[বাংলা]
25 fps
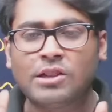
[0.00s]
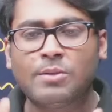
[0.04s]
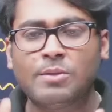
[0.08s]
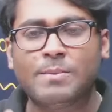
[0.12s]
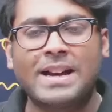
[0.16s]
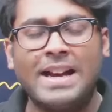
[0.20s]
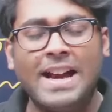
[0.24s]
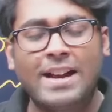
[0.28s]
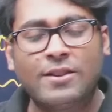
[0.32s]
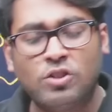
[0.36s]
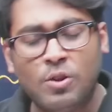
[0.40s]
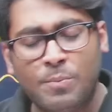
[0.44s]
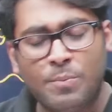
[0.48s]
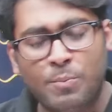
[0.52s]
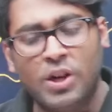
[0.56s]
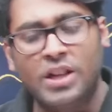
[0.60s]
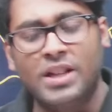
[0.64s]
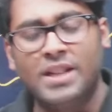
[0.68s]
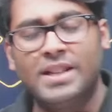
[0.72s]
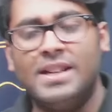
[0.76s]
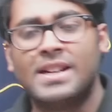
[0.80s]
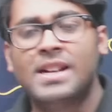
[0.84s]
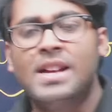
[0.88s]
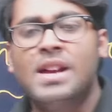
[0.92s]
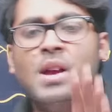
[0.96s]
তোমাকে একটু
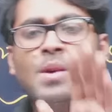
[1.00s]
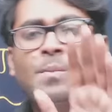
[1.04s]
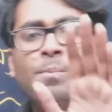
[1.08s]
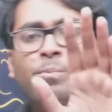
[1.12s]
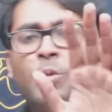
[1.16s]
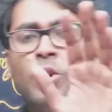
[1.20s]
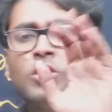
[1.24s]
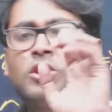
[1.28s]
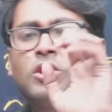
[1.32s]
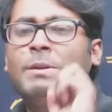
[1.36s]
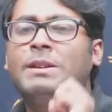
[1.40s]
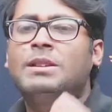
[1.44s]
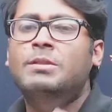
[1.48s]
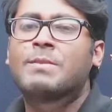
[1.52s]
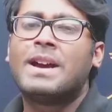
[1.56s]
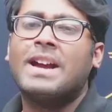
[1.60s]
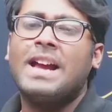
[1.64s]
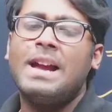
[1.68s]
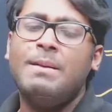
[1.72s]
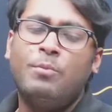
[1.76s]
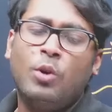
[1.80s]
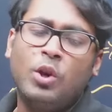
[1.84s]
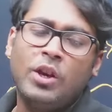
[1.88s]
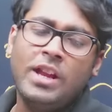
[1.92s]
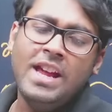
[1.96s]
বলেই প্রথমে
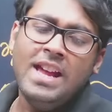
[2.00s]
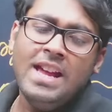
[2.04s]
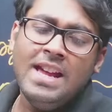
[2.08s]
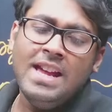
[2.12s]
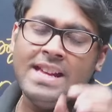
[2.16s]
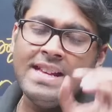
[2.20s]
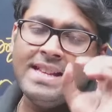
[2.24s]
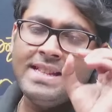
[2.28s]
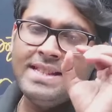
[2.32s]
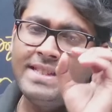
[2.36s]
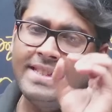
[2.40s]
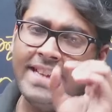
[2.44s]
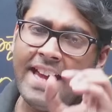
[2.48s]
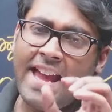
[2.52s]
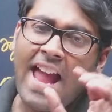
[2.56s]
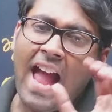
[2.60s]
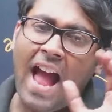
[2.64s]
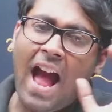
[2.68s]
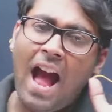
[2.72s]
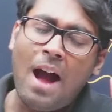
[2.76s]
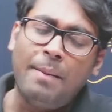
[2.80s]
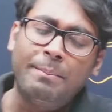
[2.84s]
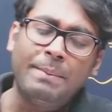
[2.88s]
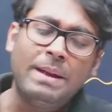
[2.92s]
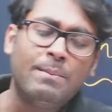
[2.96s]
তোমাকে বলি যে
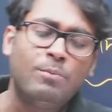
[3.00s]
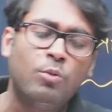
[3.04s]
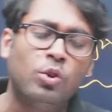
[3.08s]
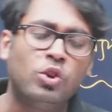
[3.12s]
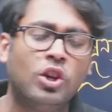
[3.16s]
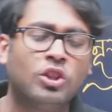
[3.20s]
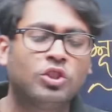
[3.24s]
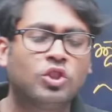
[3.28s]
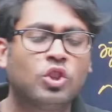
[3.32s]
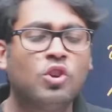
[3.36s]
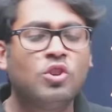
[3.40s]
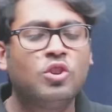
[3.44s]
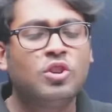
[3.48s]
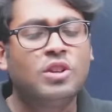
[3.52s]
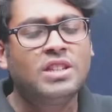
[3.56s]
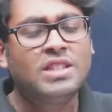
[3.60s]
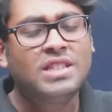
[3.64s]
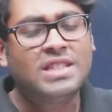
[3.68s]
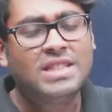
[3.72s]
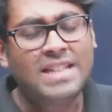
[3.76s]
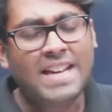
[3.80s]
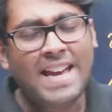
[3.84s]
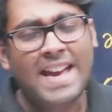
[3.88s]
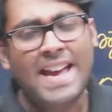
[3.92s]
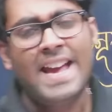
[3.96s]
আমি মূলত
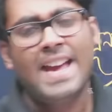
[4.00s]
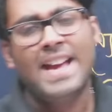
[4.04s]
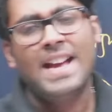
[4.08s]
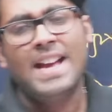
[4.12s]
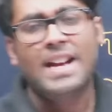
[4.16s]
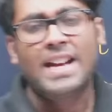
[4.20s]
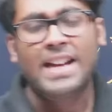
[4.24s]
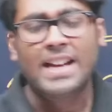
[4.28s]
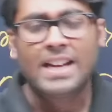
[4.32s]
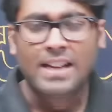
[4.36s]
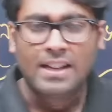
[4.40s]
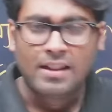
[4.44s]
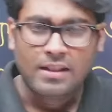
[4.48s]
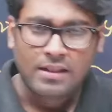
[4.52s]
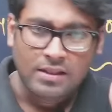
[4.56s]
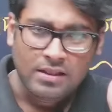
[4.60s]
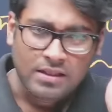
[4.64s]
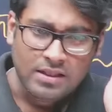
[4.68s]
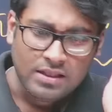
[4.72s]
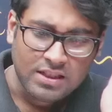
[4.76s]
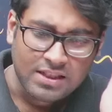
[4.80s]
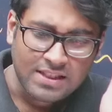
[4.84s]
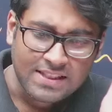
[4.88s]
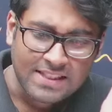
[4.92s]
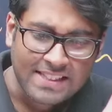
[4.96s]
যে
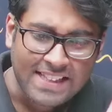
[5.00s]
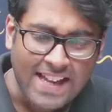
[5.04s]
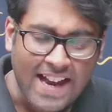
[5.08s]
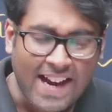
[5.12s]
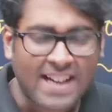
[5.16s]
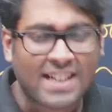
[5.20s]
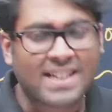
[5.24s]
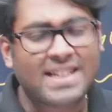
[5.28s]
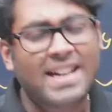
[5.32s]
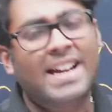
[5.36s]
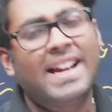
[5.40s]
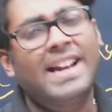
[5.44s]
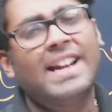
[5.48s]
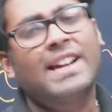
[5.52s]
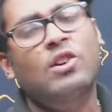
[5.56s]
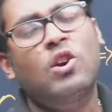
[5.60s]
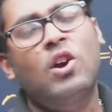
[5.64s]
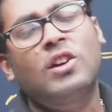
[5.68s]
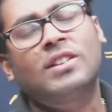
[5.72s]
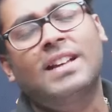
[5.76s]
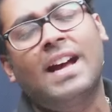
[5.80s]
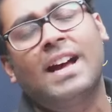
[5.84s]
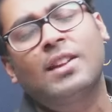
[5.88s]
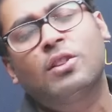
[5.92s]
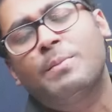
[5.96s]
সেক্টরের
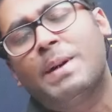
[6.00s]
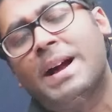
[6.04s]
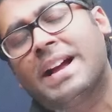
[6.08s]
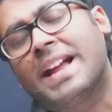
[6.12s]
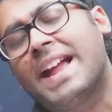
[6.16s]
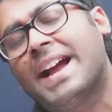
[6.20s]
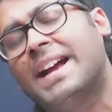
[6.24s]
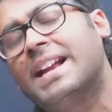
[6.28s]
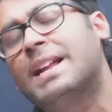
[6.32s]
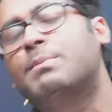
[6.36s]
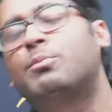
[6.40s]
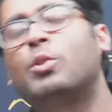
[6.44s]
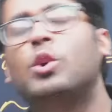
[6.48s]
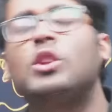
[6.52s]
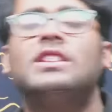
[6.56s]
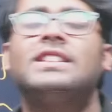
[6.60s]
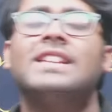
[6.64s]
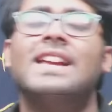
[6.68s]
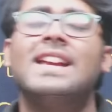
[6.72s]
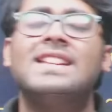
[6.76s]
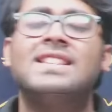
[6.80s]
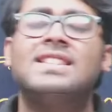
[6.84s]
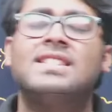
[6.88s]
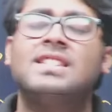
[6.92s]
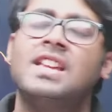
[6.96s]
কথা তোমাকে এখানে বলতে
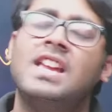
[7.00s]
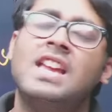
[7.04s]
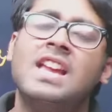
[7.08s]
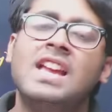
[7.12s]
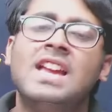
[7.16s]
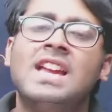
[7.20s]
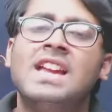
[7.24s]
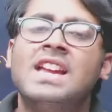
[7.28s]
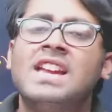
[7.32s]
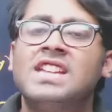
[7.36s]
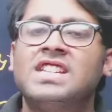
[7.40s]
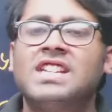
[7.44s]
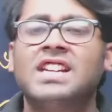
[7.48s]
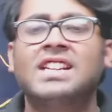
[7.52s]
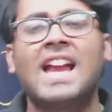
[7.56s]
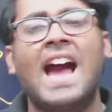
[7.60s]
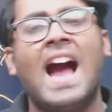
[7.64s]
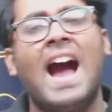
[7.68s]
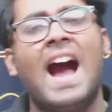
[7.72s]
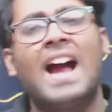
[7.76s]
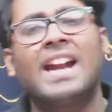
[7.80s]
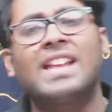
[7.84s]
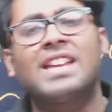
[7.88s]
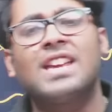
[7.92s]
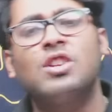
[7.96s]
এসছি সেটা
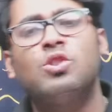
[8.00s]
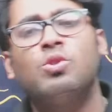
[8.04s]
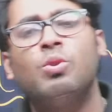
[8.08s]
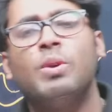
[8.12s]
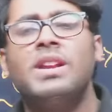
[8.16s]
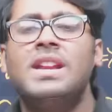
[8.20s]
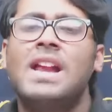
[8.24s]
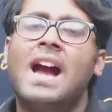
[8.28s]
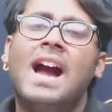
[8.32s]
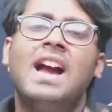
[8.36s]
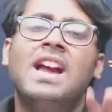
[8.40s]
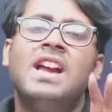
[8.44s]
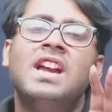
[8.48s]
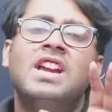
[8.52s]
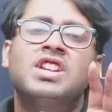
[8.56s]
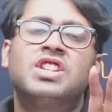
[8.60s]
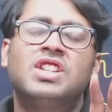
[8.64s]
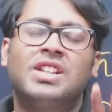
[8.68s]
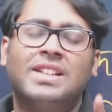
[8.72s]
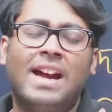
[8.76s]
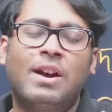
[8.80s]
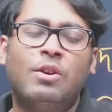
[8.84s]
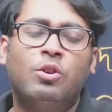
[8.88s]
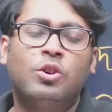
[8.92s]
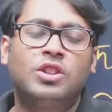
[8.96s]
আর কিছুই না
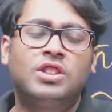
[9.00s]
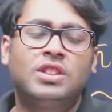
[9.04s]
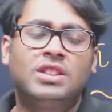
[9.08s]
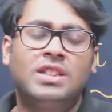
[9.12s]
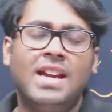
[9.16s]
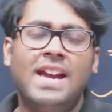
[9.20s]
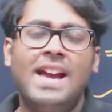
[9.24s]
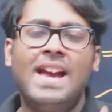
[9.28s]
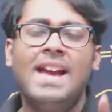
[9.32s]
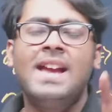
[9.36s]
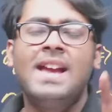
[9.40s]
সেটা হচ্ছে